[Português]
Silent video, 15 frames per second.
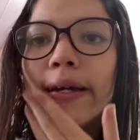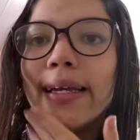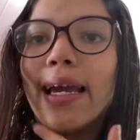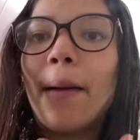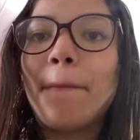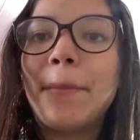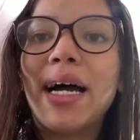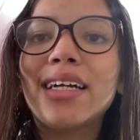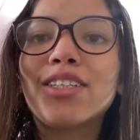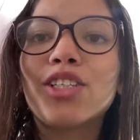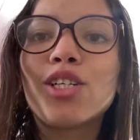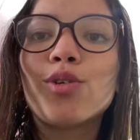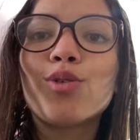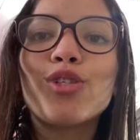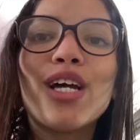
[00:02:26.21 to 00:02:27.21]
Que é a parte
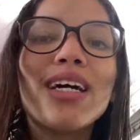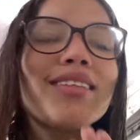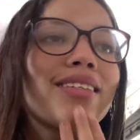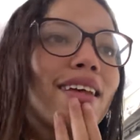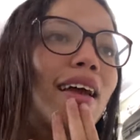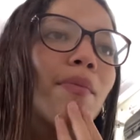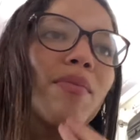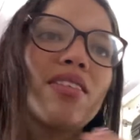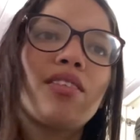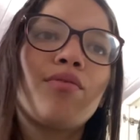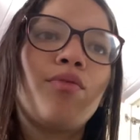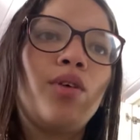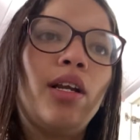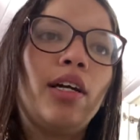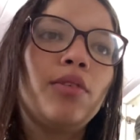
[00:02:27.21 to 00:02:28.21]
que eu já sei, mas eu
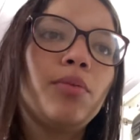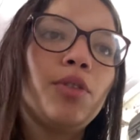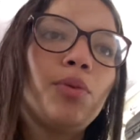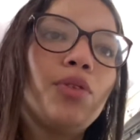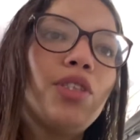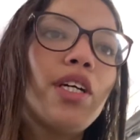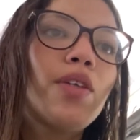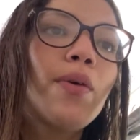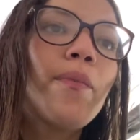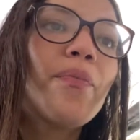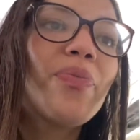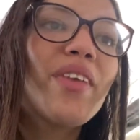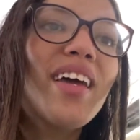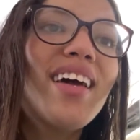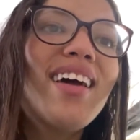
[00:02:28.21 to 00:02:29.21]
vou olhar do mesmo jeito.
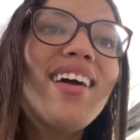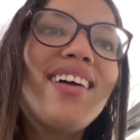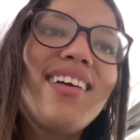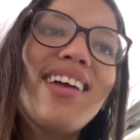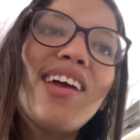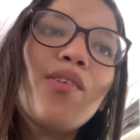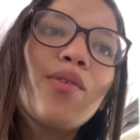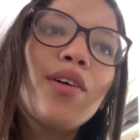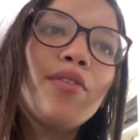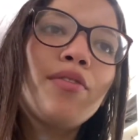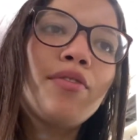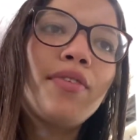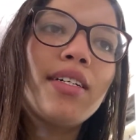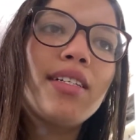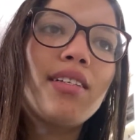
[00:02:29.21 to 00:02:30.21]
E é o que eu vou
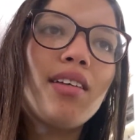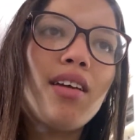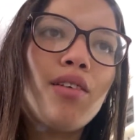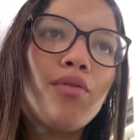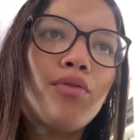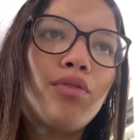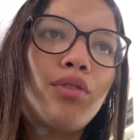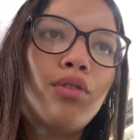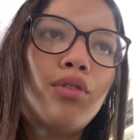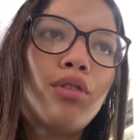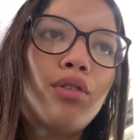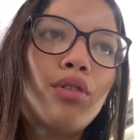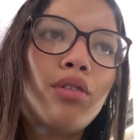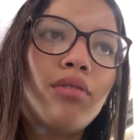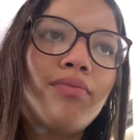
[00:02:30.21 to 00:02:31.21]
fazer? Eu
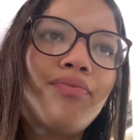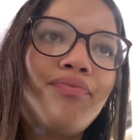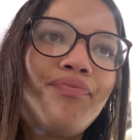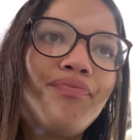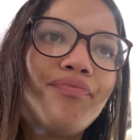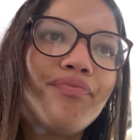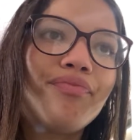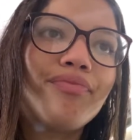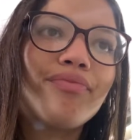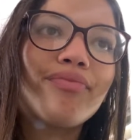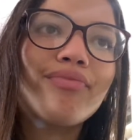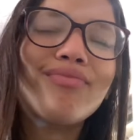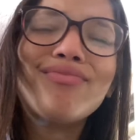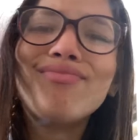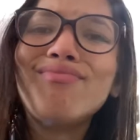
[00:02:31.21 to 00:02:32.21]
vou...
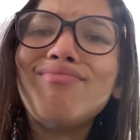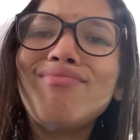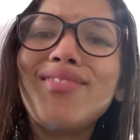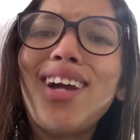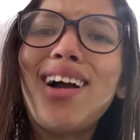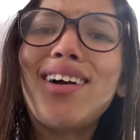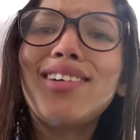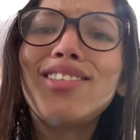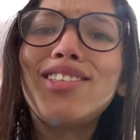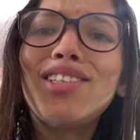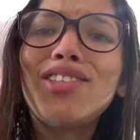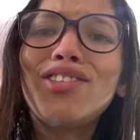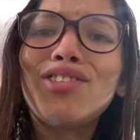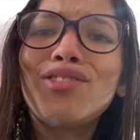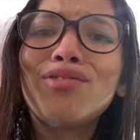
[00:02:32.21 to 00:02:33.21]
Ai,
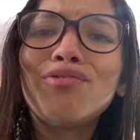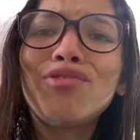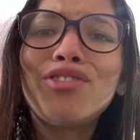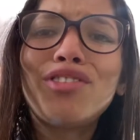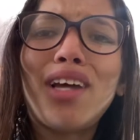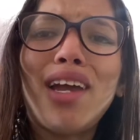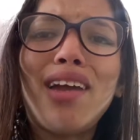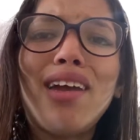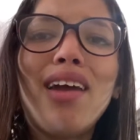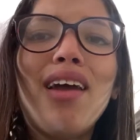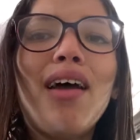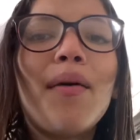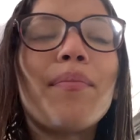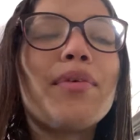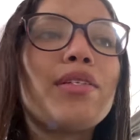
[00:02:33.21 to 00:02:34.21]
gente, não sei.
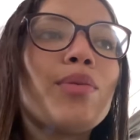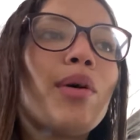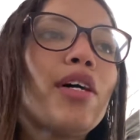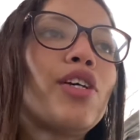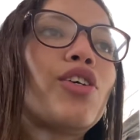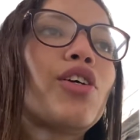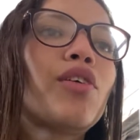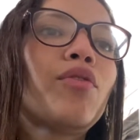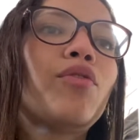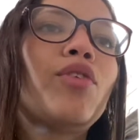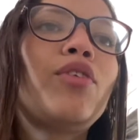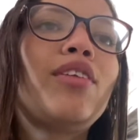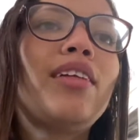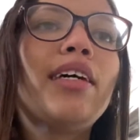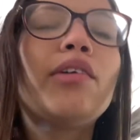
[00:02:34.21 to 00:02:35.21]
Mas eu acho que eu vou
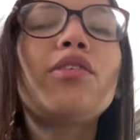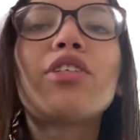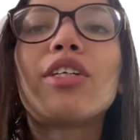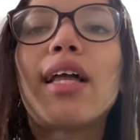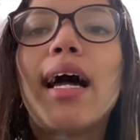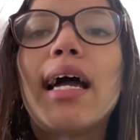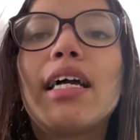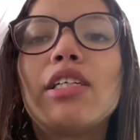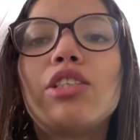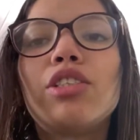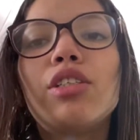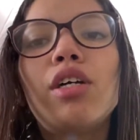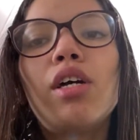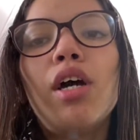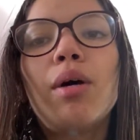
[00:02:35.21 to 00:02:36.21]
ler o
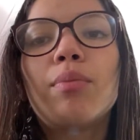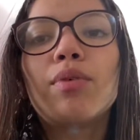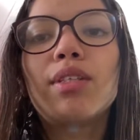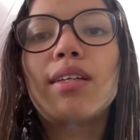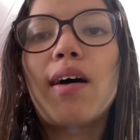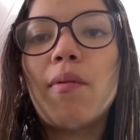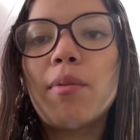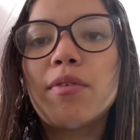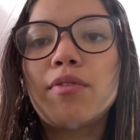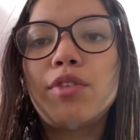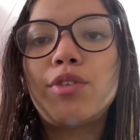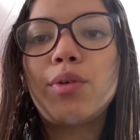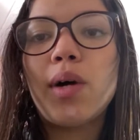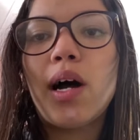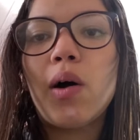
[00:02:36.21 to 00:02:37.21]
slide, botar uma
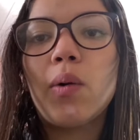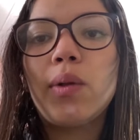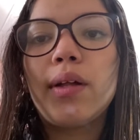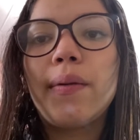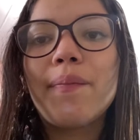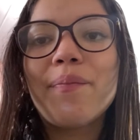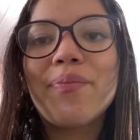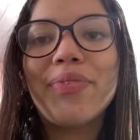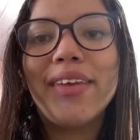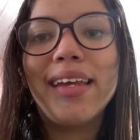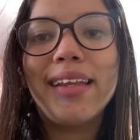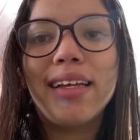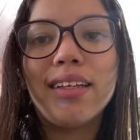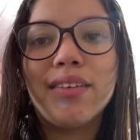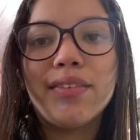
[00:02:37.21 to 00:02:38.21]
videoaula e
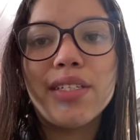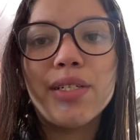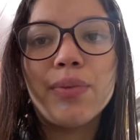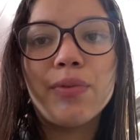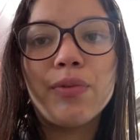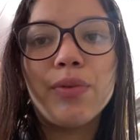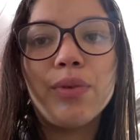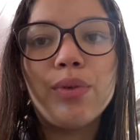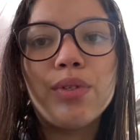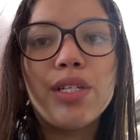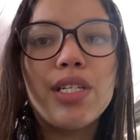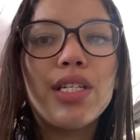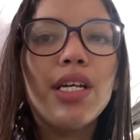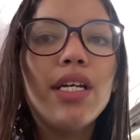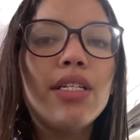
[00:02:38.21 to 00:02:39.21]
tentar fazer uns
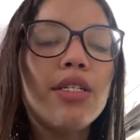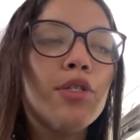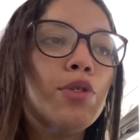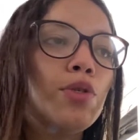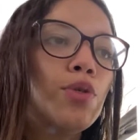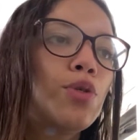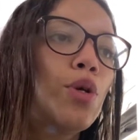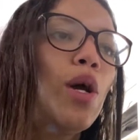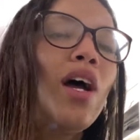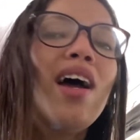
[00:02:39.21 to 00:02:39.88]
exercícios.